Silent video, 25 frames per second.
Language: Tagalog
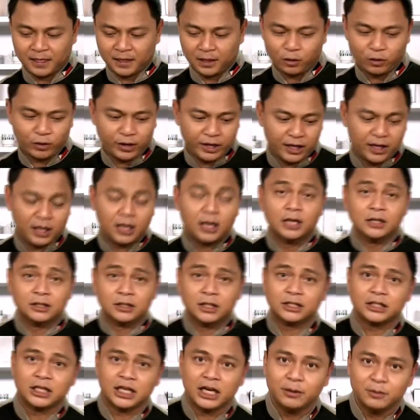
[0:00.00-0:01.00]
Okay,
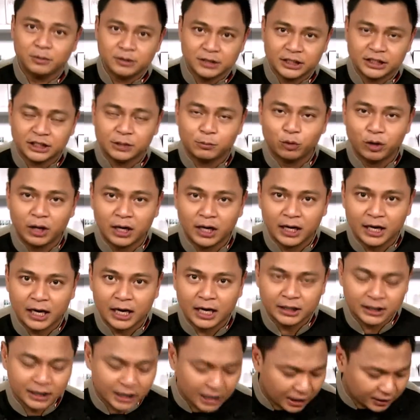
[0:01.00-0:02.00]
sisimulan
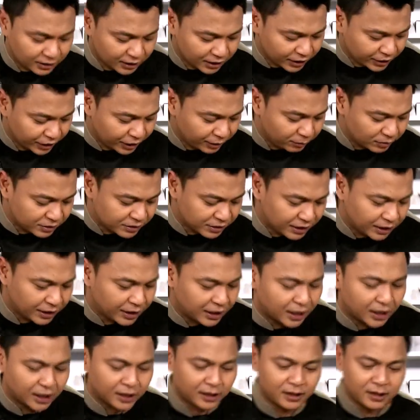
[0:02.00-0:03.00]
na natin ating creamy
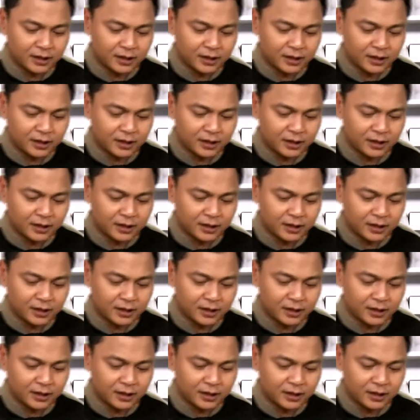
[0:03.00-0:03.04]
sinigang.